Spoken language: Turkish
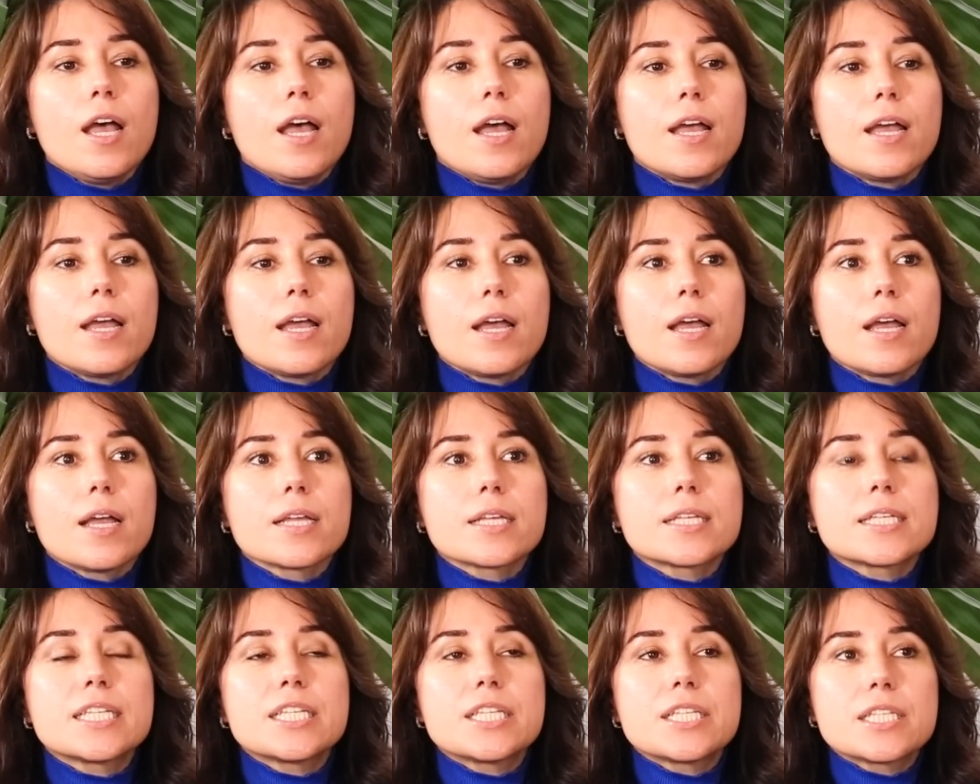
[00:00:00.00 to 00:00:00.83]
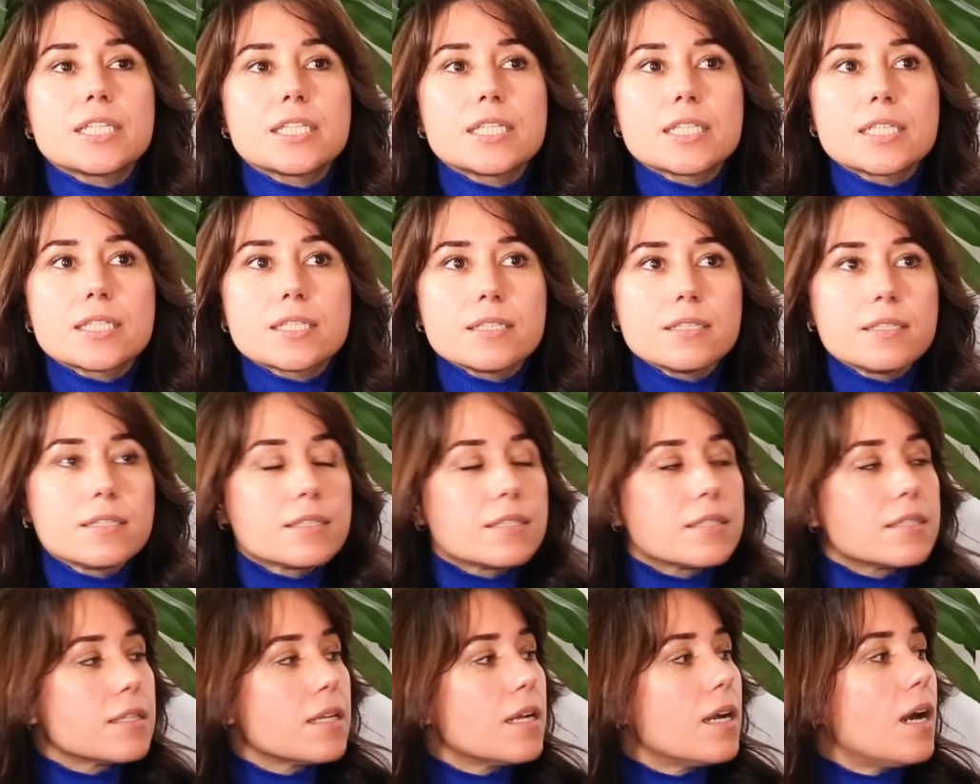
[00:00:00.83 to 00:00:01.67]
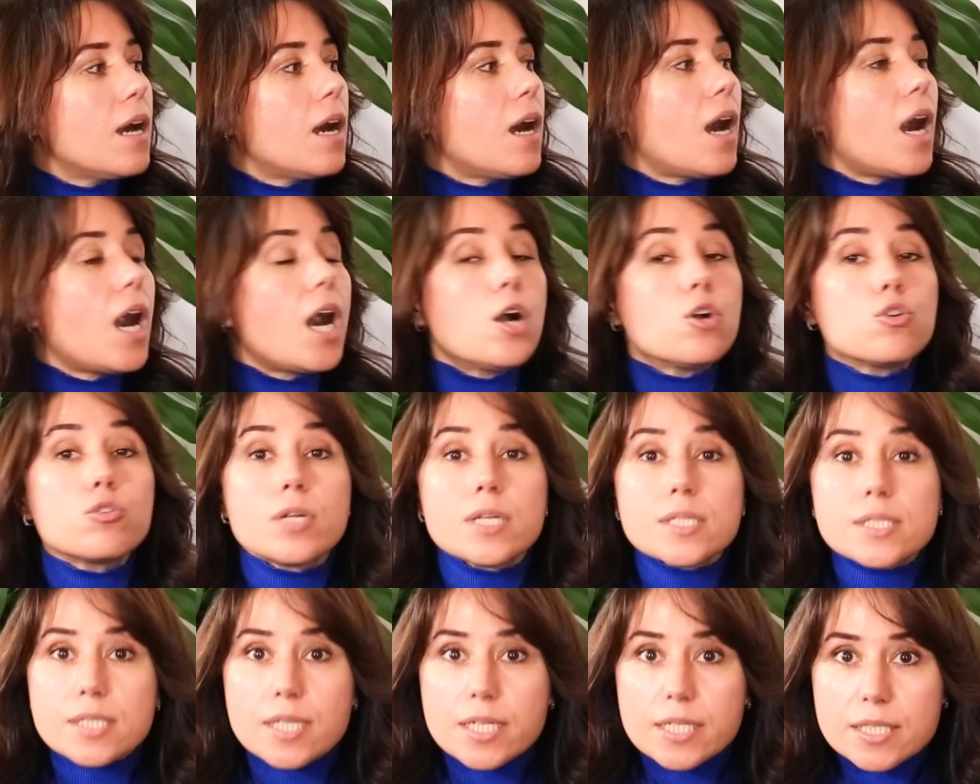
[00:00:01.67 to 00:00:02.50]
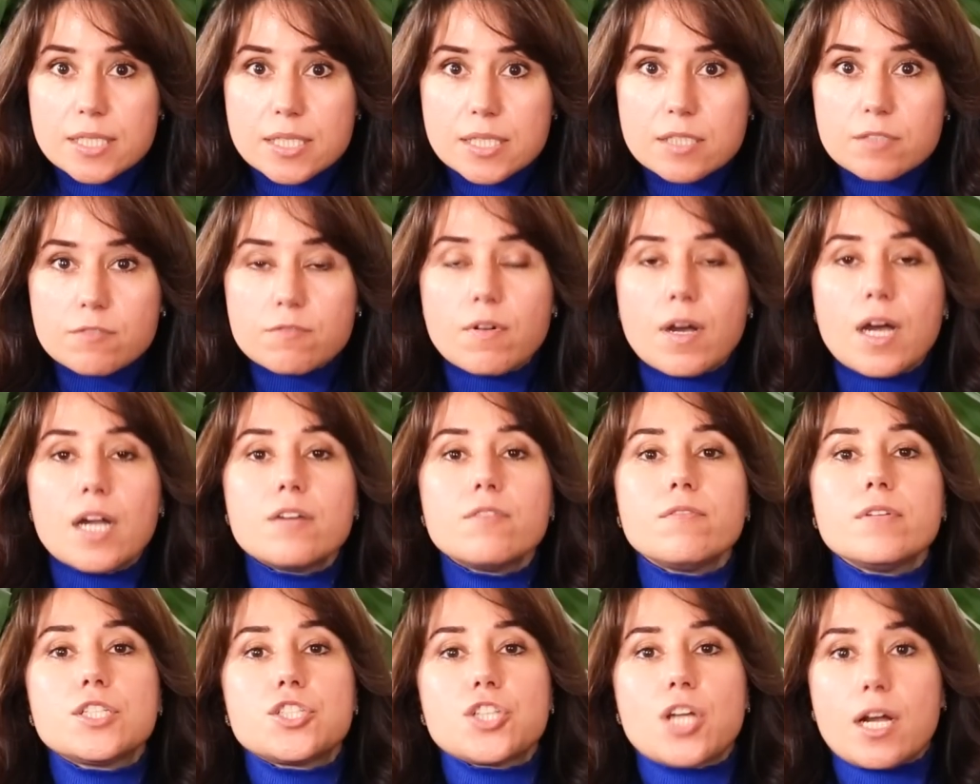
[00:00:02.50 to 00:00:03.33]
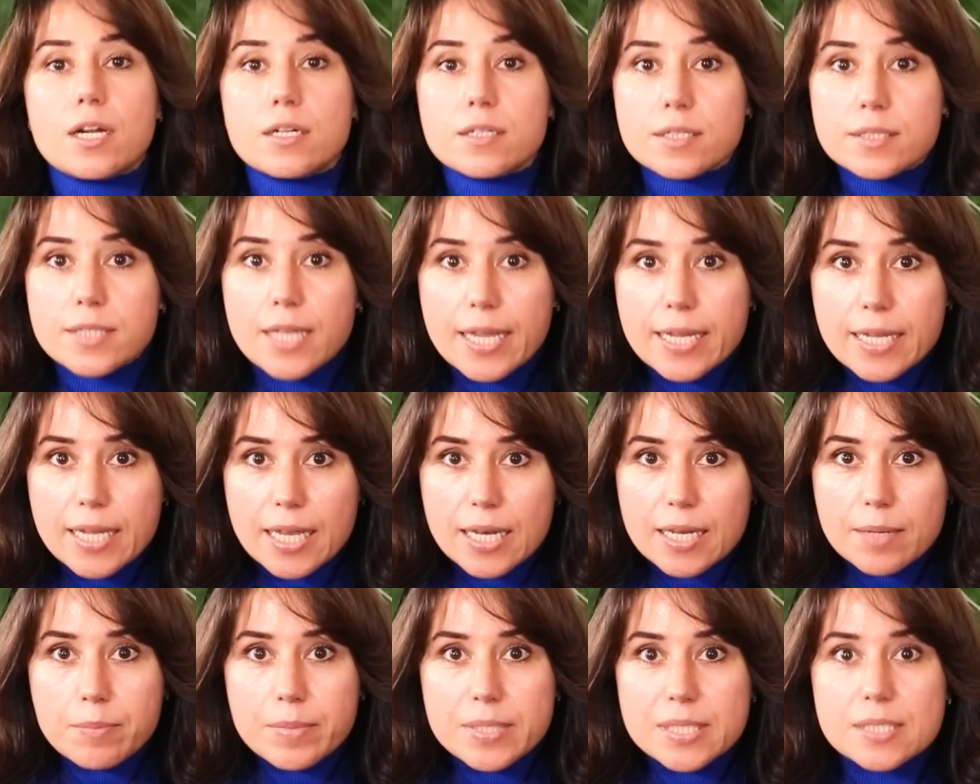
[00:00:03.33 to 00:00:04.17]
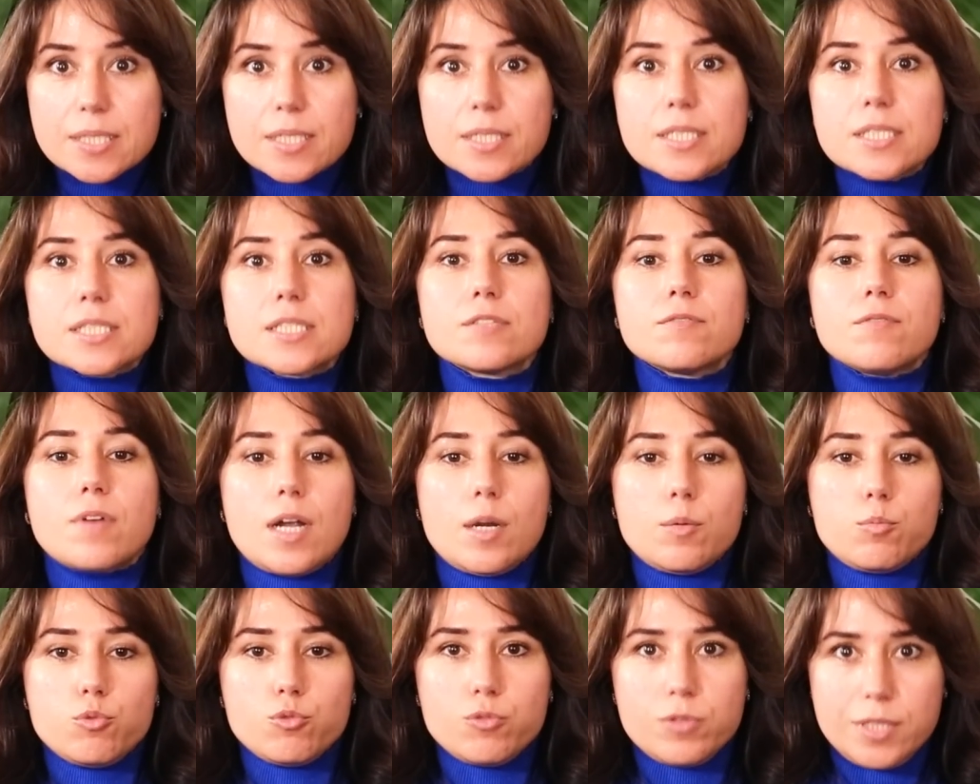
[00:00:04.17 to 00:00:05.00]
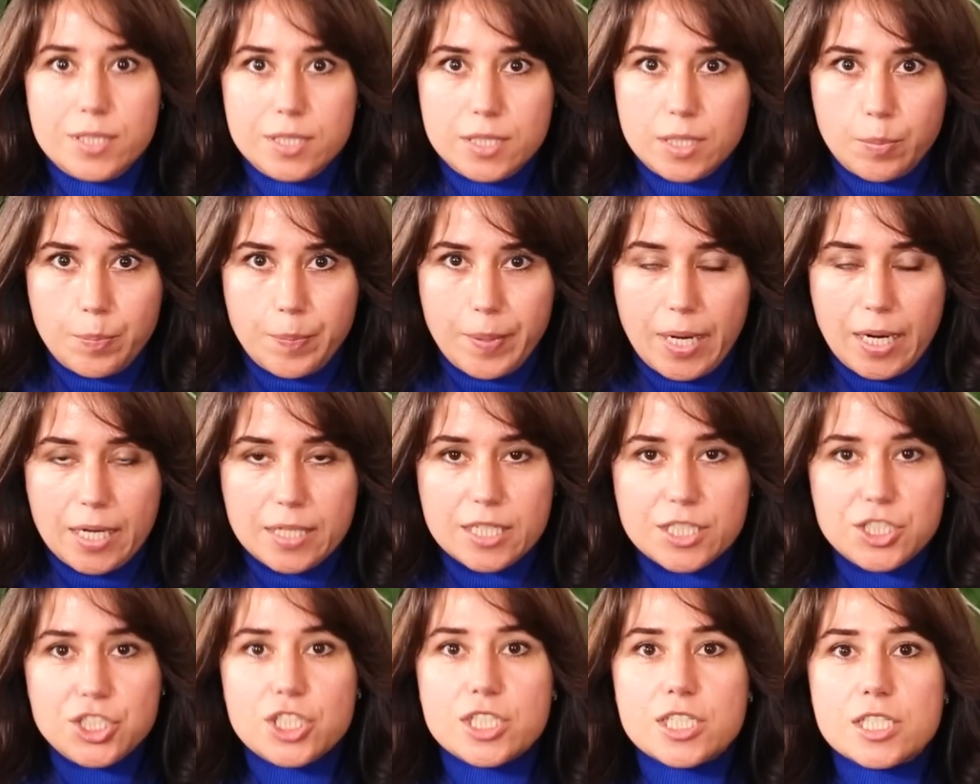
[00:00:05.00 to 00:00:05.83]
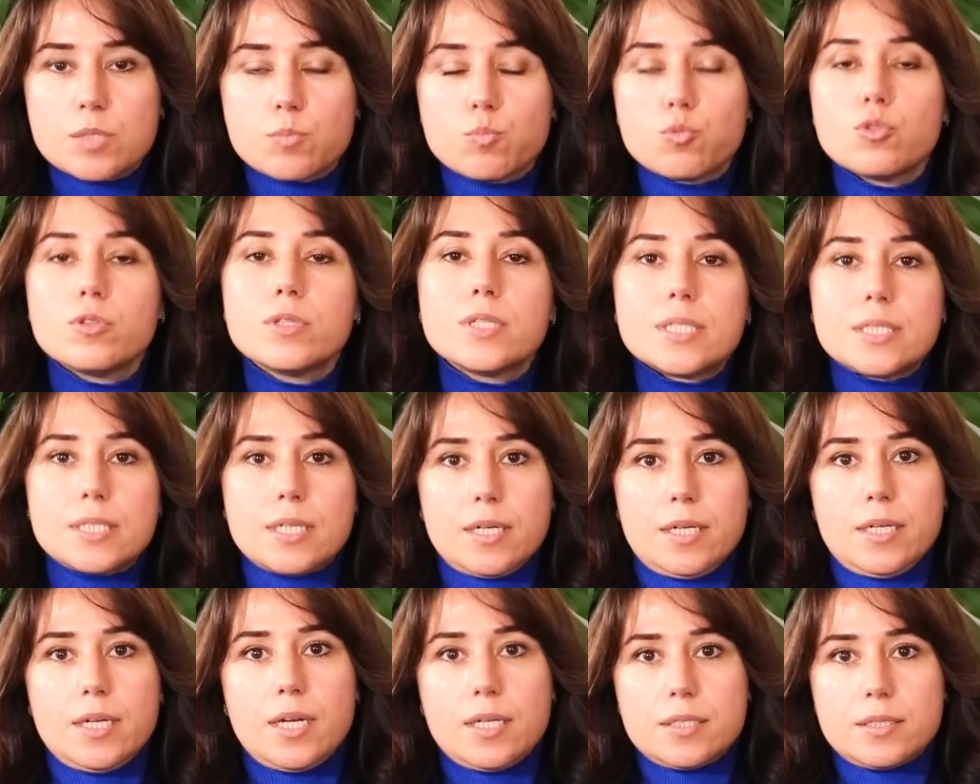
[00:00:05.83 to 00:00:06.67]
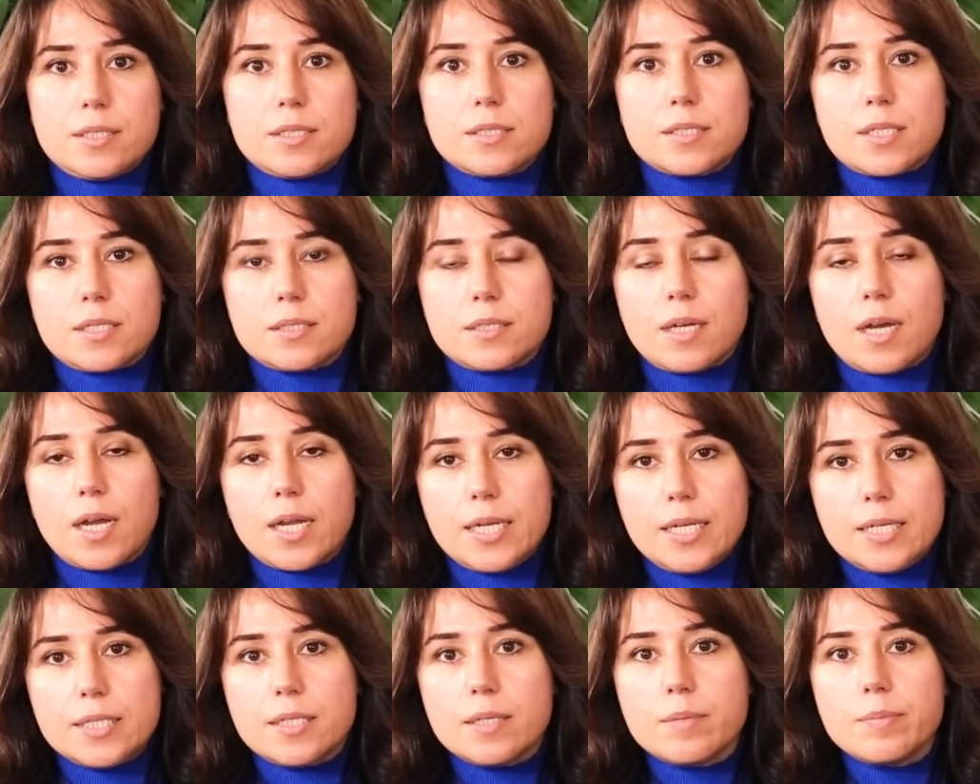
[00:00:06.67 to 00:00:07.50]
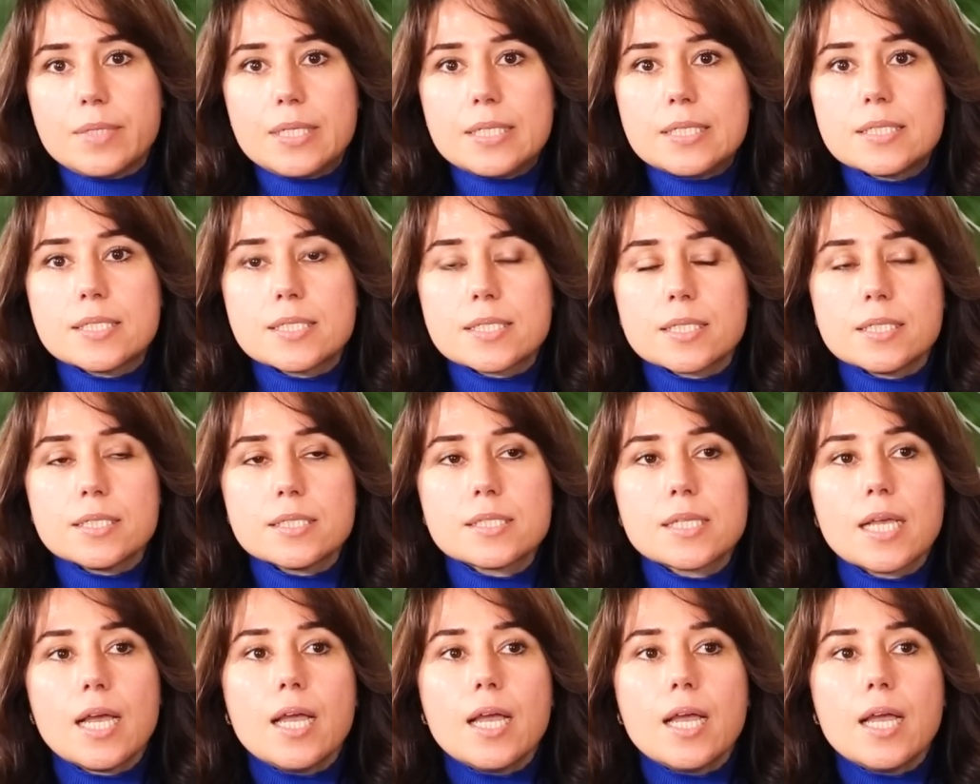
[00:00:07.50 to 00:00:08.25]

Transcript: Ee, Aura sayısı var. Aura sayısı var ve çakra dengeleme sayısı var. Bunları da paylaşırız. Bunları da hayatınıza dahil edebilirsiniz.